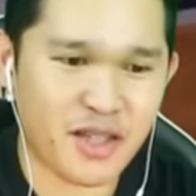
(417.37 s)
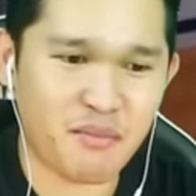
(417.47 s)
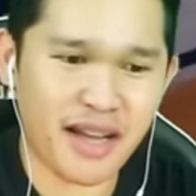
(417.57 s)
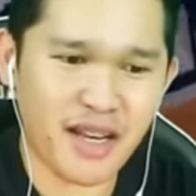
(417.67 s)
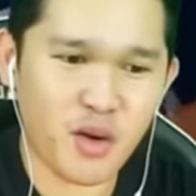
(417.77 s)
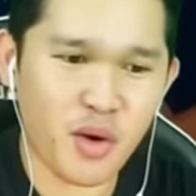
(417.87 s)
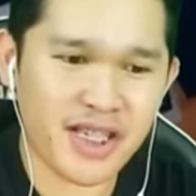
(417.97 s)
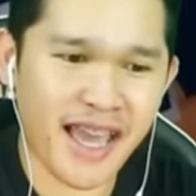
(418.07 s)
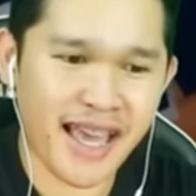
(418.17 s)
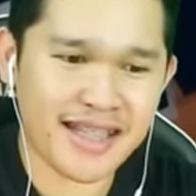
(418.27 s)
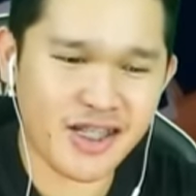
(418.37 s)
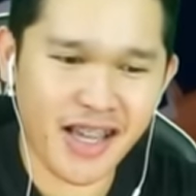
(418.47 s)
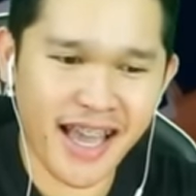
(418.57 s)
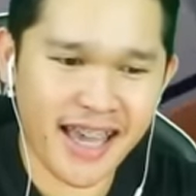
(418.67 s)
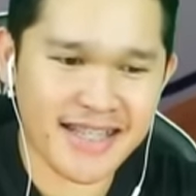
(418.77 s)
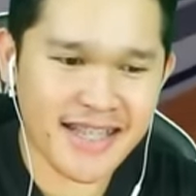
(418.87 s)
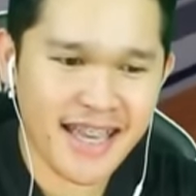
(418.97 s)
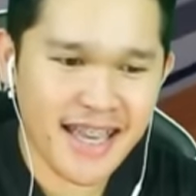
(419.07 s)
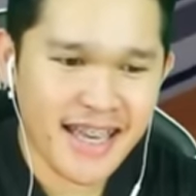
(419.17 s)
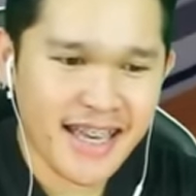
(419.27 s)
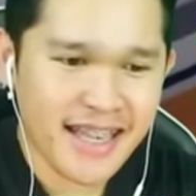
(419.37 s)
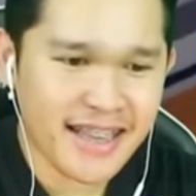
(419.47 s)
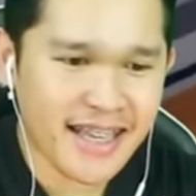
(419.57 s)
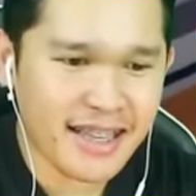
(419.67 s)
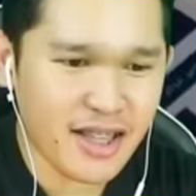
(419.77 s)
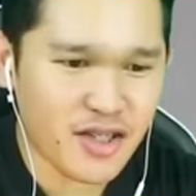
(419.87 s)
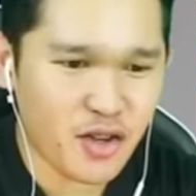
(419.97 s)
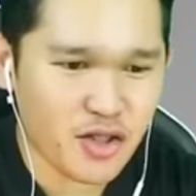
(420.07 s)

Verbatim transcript: diba? Nag-wash hand siya, guys. Tignan nyo,